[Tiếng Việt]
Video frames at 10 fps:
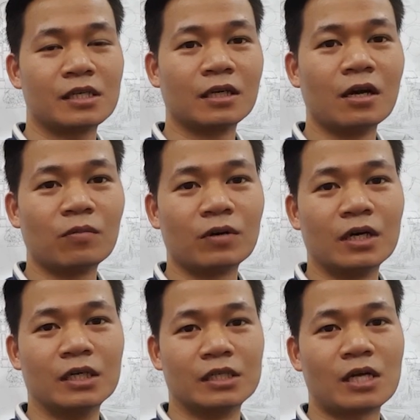sinh động
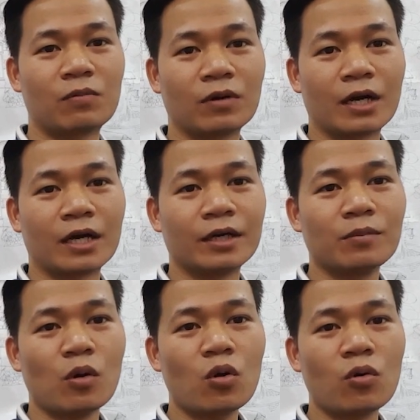ở trong
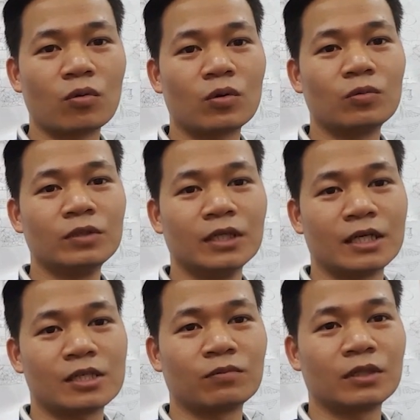cái bố cục cũng như
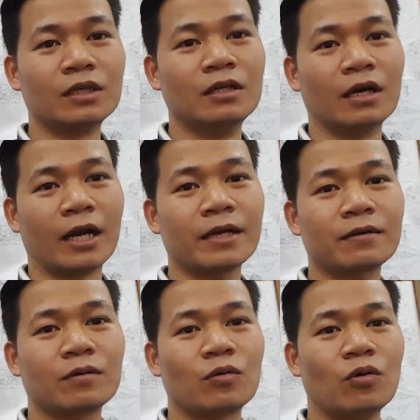là trong từng đường nét
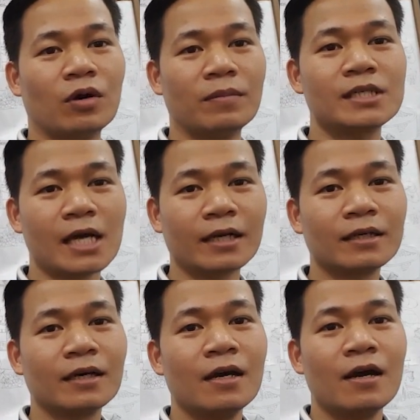của bức tranh
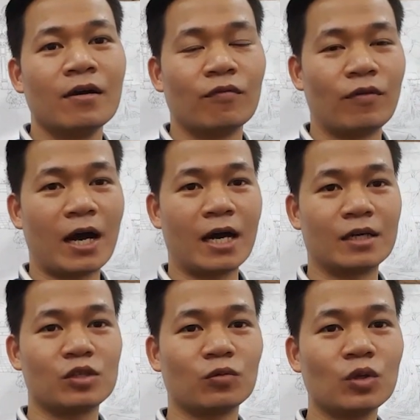
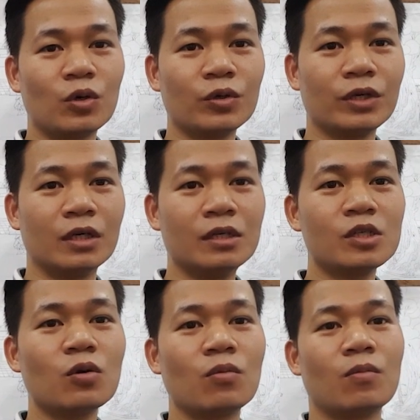và chúng tôi
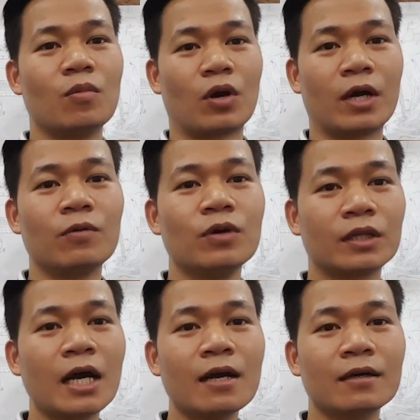ứng dụng một cái
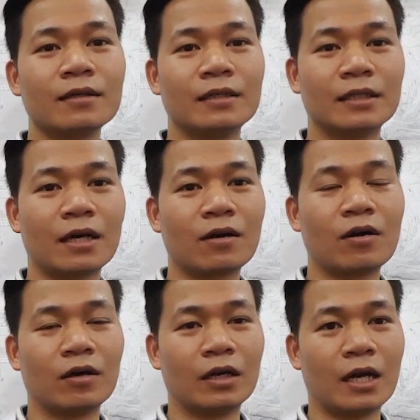nguyên tắc người ta
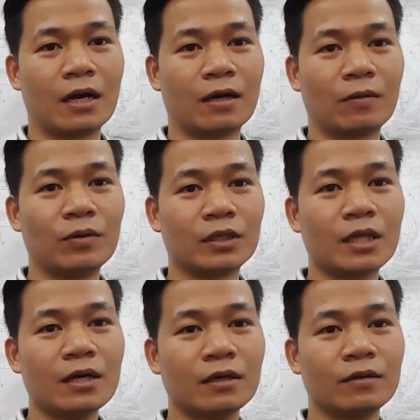gọi là
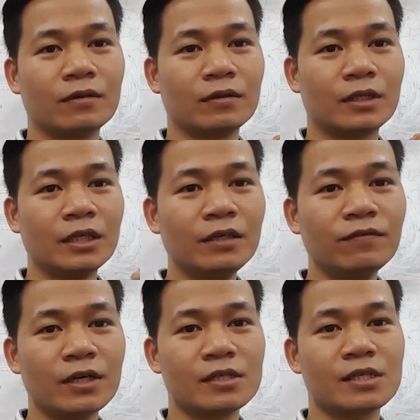nguyên tắc
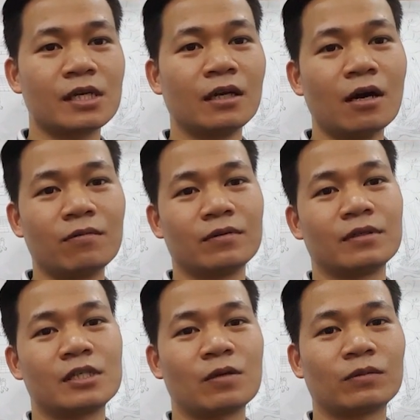khí vận sinh động
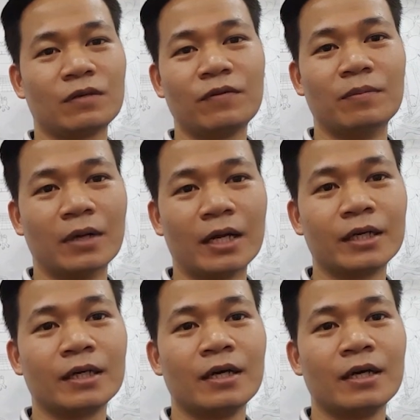trong tác phẩm này